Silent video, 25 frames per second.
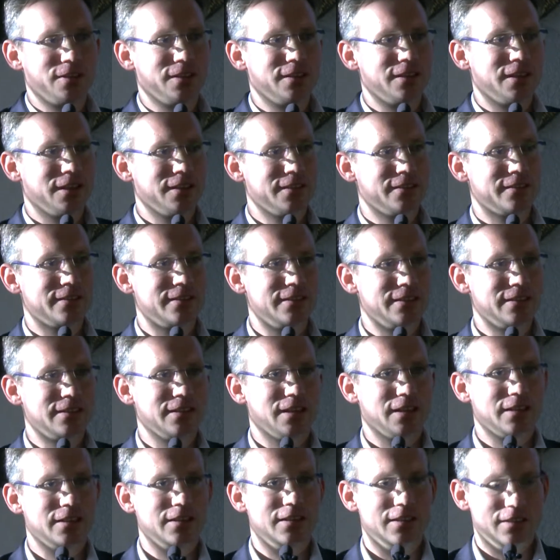den geistlichen
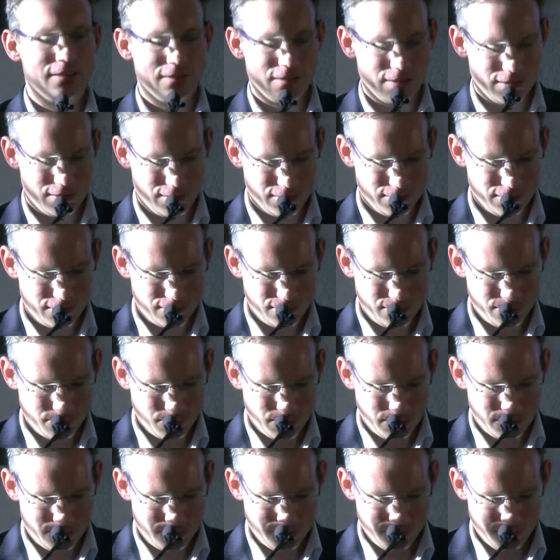Anliegen der
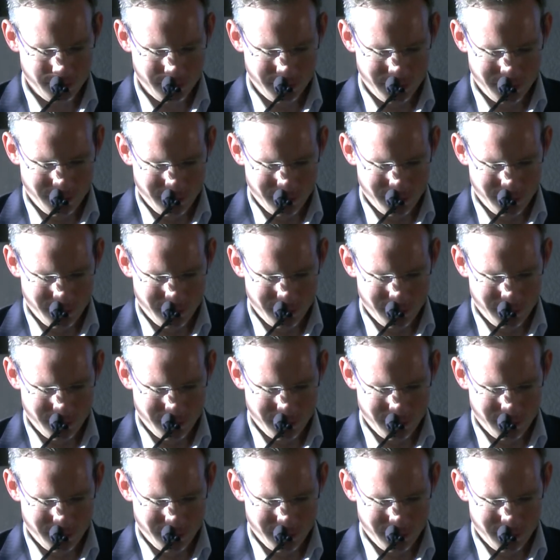Kirchengemeinde.